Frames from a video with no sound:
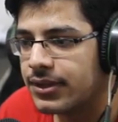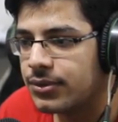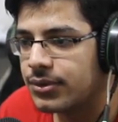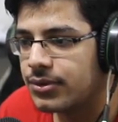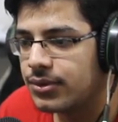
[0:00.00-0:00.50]

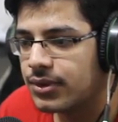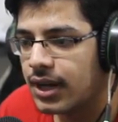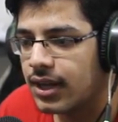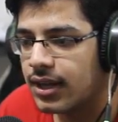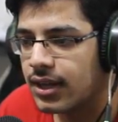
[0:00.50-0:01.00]
क्यों नहीं टूट
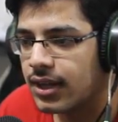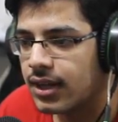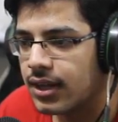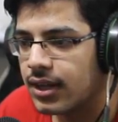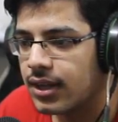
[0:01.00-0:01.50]
रहा
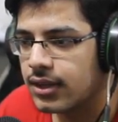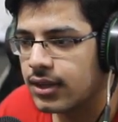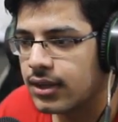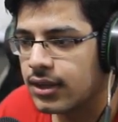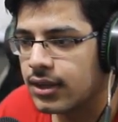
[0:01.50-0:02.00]

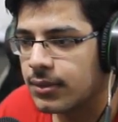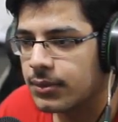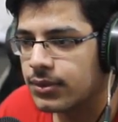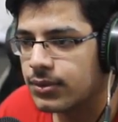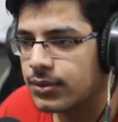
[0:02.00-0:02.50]

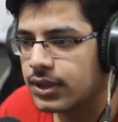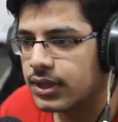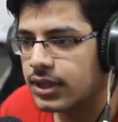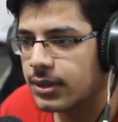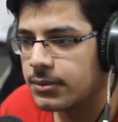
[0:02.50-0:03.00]
ये टूटने का
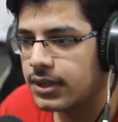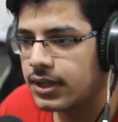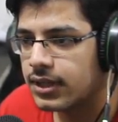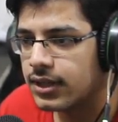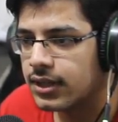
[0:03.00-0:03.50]
नाम ही नहीं
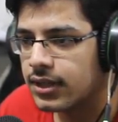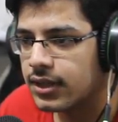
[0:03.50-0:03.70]
ले रहा